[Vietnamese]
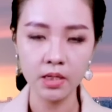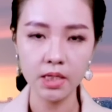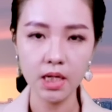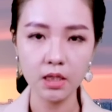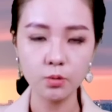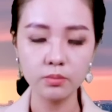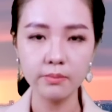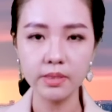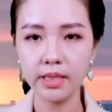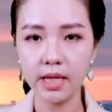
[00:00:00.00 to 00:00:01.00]
Hiện nay, Trung tâm
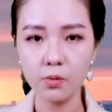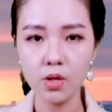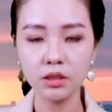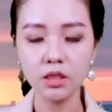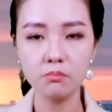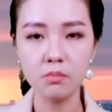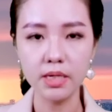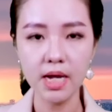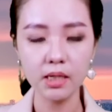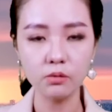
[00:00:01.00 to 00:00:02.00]
Y tế huyện Chợ Mới
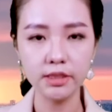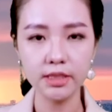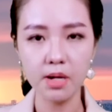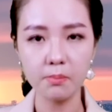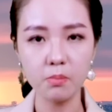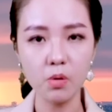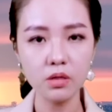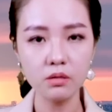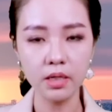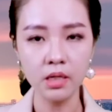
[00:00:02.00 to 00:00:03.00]
đang điều trị ba mươi mốt
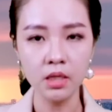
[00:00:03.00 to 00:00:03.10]
người.